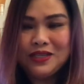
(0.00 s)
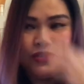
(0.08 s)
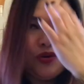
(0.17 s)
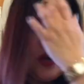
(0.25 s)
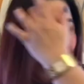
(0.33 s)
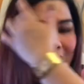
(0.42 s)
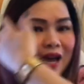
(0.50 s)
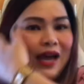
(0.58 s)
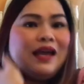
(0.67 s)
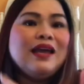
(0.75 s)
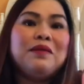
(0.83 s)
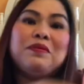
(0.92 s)
So kaya
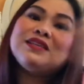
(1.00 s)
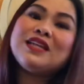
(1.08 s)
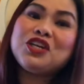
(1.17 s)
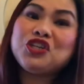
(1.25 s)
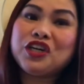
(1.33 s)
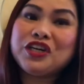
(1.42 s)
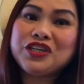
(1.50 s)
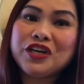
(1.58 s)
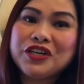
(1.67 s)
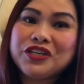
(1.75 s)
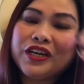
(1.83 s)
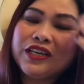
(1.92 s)
minsan share
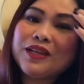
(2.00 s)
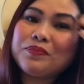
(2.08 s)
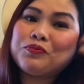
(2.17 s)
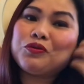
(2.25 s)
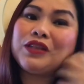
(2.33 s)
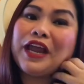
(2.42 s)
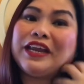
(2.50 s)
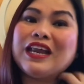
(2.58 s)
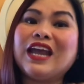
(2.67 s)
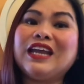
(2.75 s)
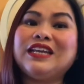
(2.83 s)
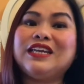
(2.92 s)
share share din po tayo
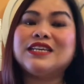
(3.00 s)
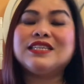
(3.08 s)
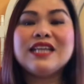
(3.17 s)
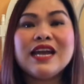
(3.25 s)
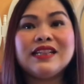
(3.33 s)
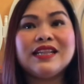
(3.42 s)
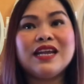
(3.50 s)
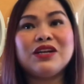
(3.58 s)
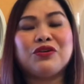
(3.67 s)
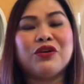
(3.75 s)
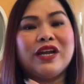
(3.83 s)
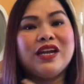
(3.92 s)
ng ideas
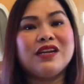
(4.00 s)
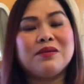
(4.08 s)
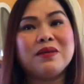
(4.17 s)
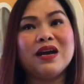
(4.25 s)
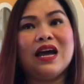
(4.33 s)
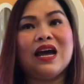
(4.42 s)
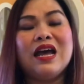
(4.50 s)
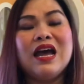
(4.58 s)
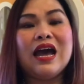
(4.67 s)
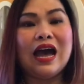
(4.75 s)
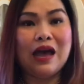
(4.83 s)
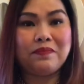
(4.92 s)
natin o kaya ng mga
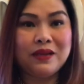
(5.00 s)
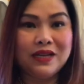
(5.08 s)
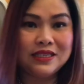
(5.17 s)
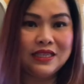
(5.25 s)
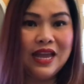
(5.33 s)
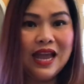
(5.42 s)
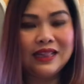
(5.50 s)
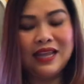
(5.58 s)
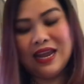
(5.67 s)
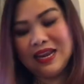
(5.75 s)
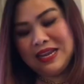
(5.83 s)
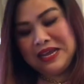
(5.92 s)
happiness
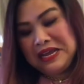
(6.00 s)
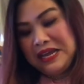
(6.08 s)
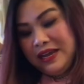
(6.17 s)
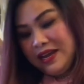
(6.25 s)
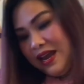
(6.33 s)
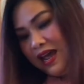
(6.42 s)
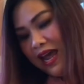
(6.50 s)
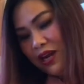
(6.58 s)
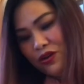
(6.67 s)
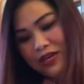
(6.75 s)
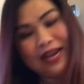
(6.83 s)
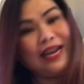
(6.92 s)
natin. Kaya
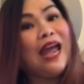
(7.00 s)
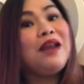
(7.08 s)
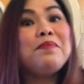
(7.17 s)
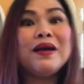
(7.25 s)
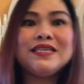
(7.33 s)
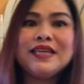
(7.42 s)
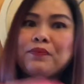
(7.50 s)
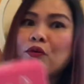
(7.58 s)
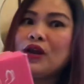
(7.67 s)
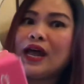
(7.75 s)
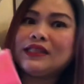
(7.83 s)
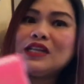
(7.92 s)
ayun yan, i-unbox na po
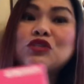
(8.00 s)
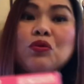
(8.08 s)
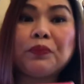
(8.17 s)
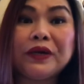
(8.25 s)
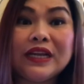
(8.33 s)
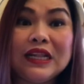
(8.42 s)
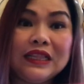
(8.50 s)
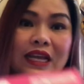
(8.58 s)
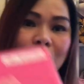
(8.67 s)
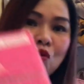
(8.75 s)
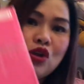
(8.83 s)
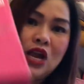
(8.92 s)
natin super
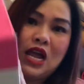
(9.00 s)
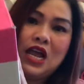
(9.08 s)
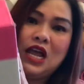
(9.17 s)
daldal ko na.